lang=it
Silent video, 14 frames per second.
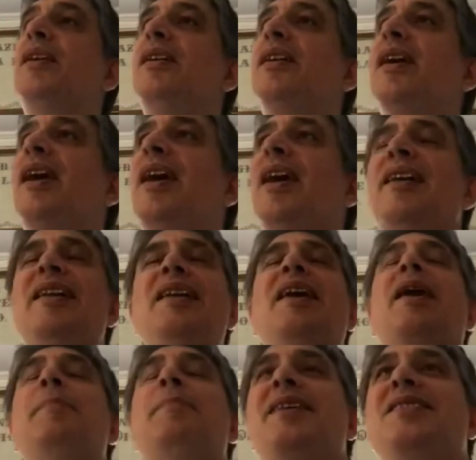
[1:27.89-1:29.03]
che
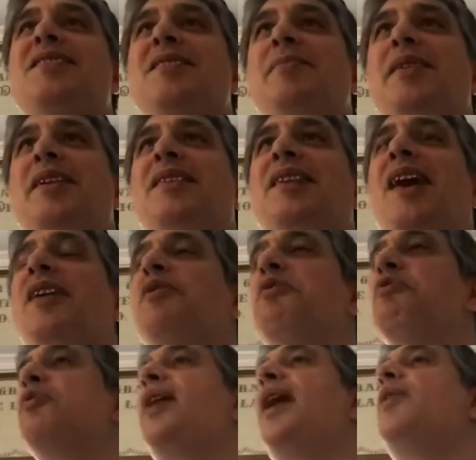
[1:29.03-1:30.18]
l'irreprensibilità
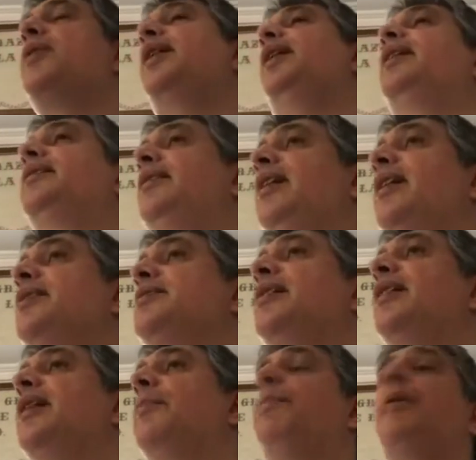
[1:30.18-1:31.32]
non è una
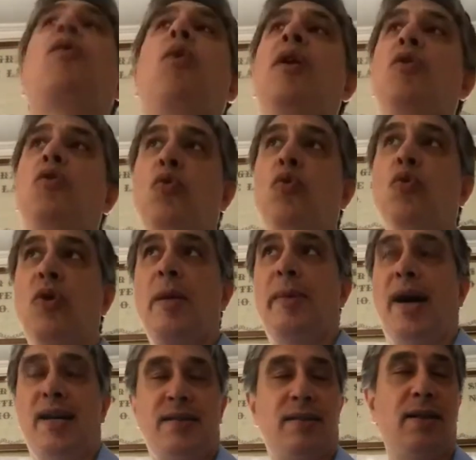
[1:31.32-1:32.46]
caratteristica per qualcuno e
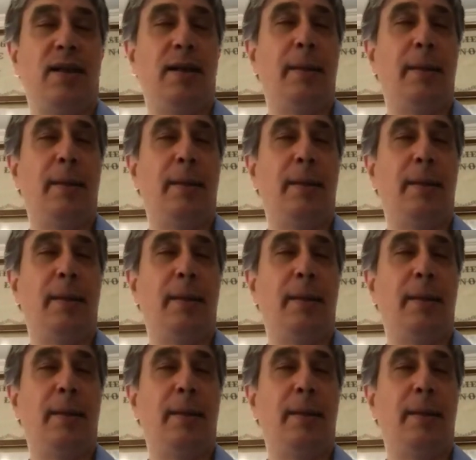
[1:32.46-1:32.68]
basta,